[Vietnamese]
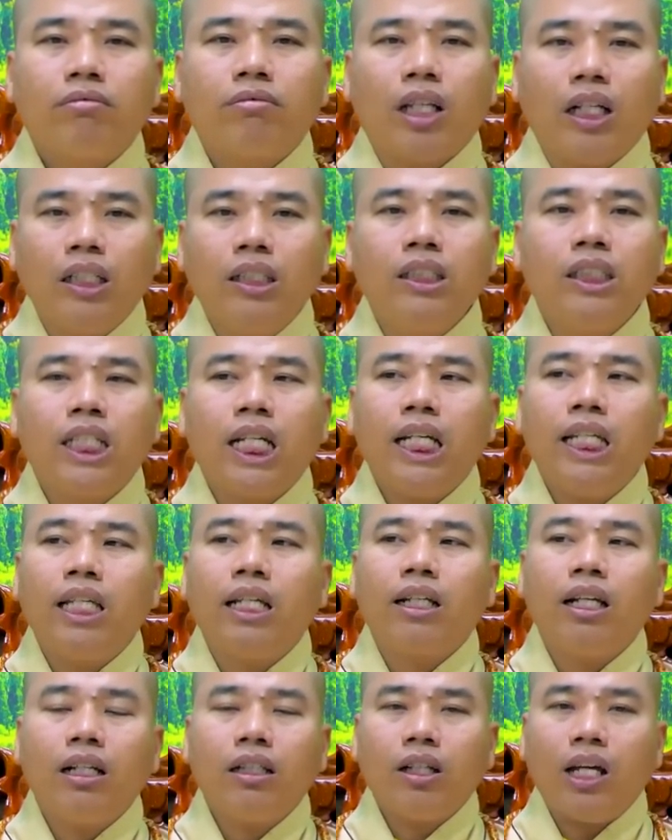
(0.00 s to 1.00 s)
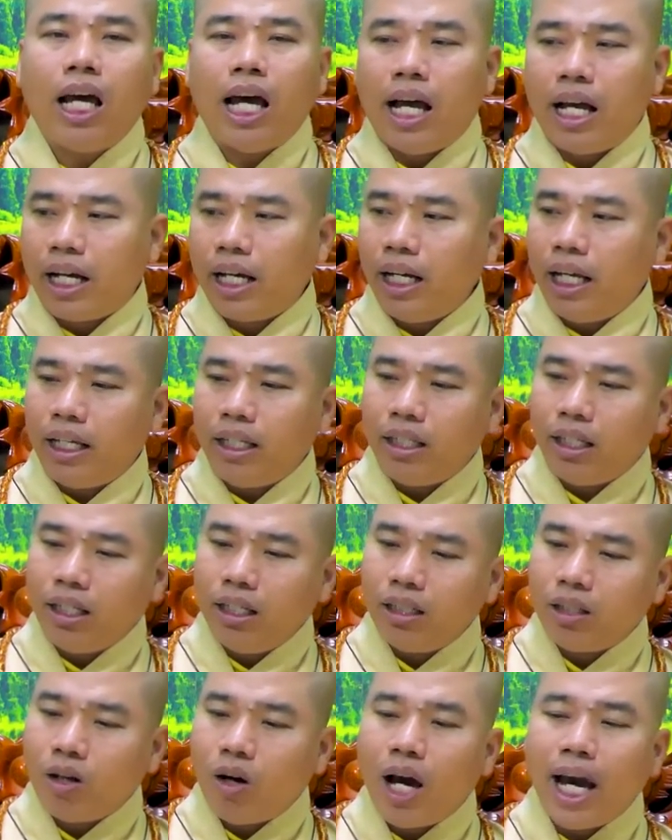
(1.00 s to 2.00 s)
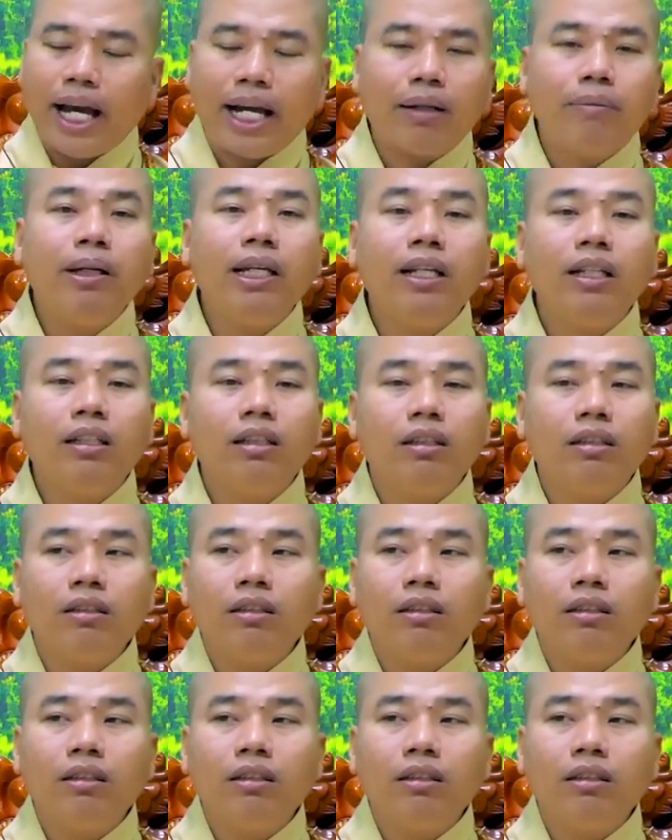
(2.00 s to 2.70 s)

từ khi nhận đức nó à cái này nhận đức cho ăn biết